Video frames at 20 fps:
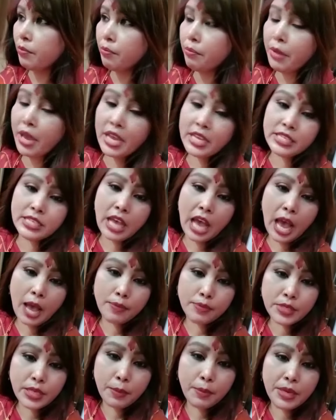मैं
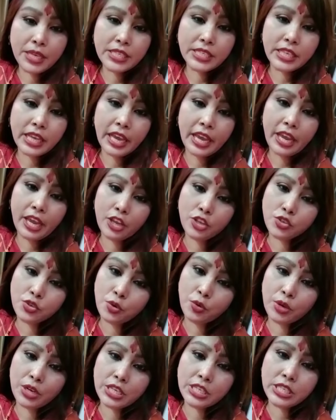आप सभी से एक
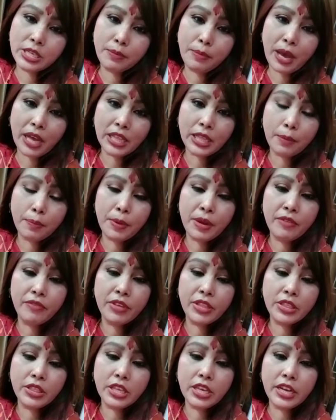छोटी सी बात अपनी
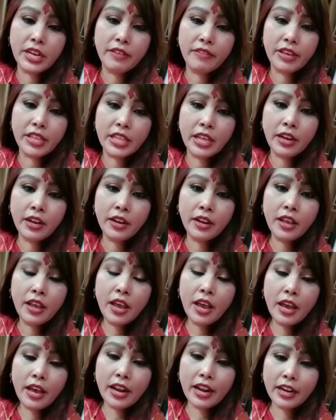विनती निवेदन
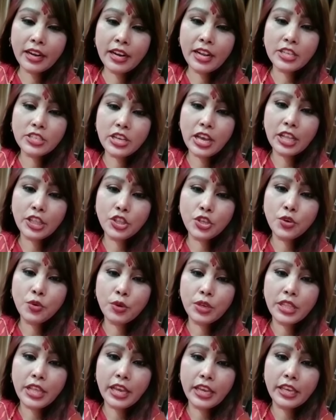रखना चाहती
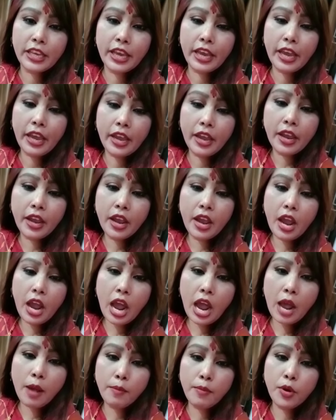हूँ कि देखिए
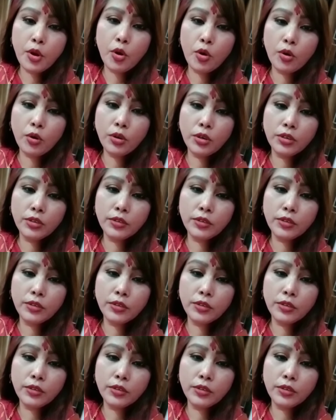हम लोग